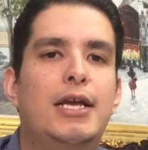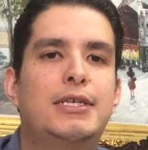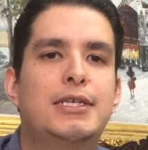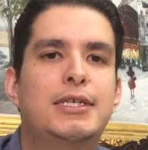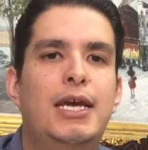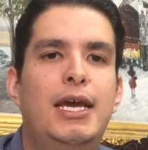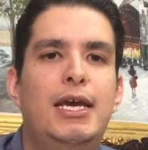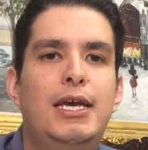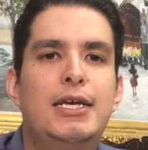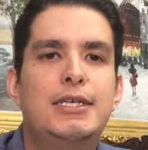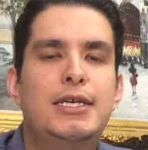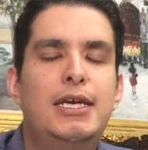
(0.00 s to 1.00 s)
Así es que
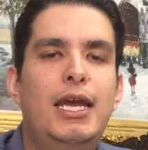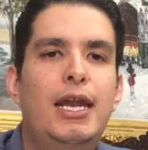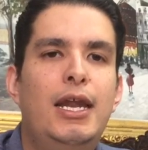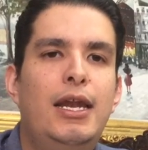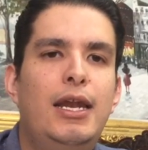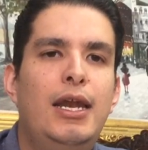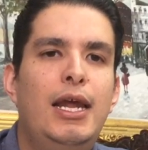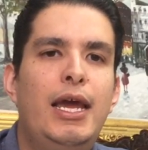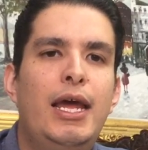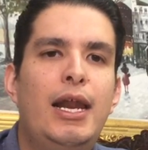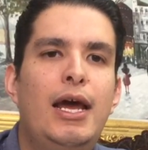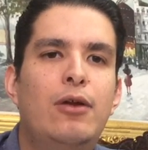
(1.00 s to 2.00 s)
si quieren
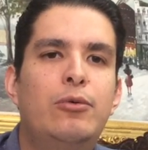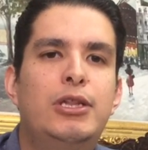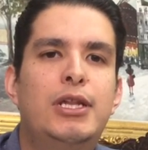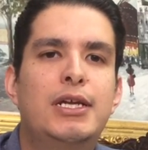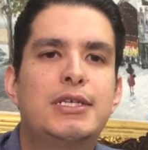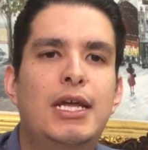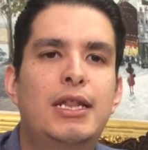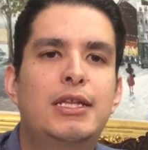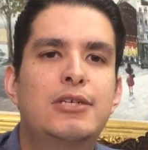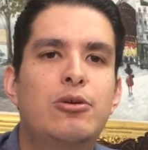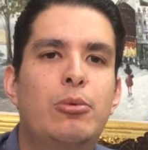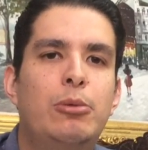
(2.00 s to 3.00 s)
leer algo
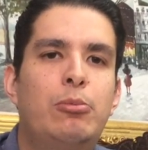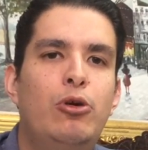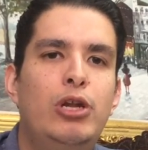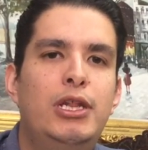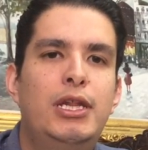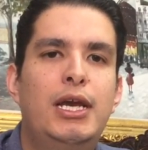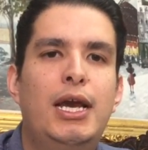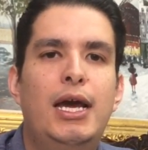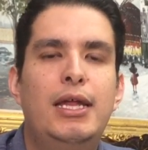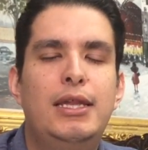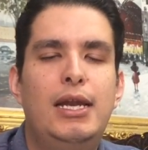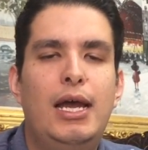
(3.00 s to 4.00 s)
interesante sobre
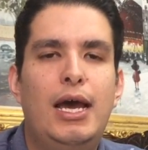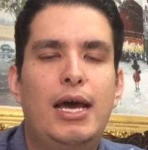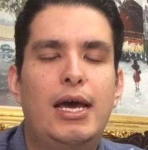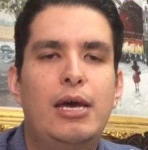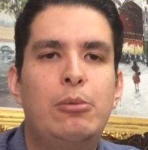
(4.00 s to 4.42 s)
política de la